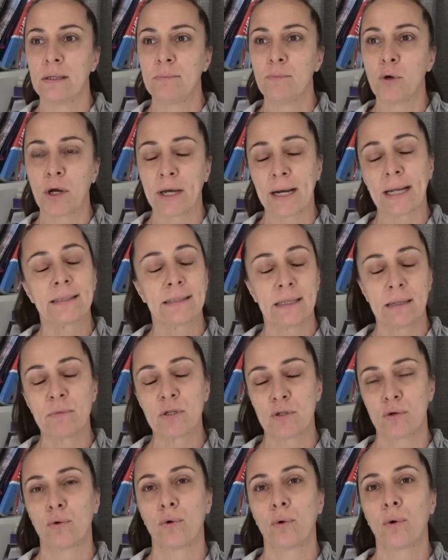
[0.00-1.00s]
il mio carattere, mi
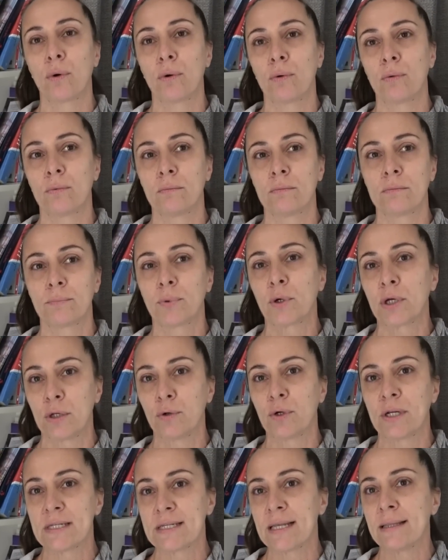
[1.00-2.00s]
sono un
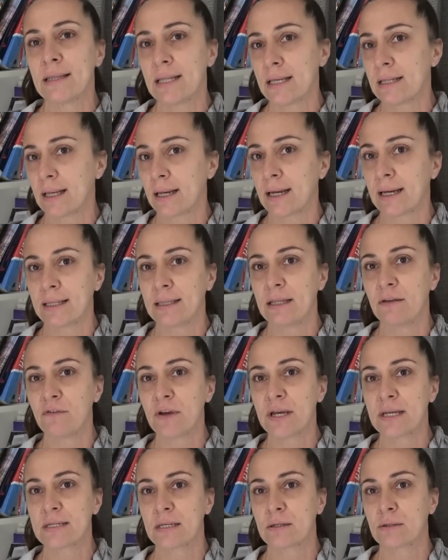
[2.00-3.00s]
pochino risentita e
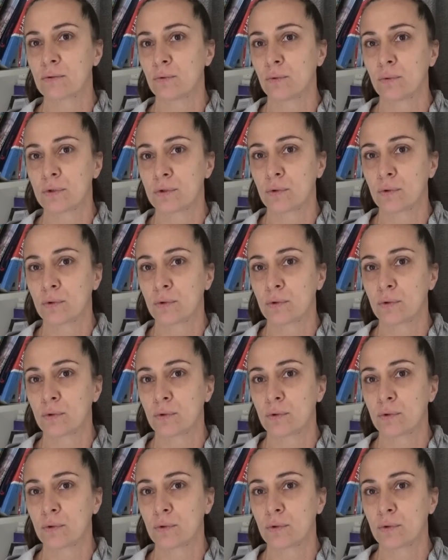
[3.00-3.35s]
difesa su,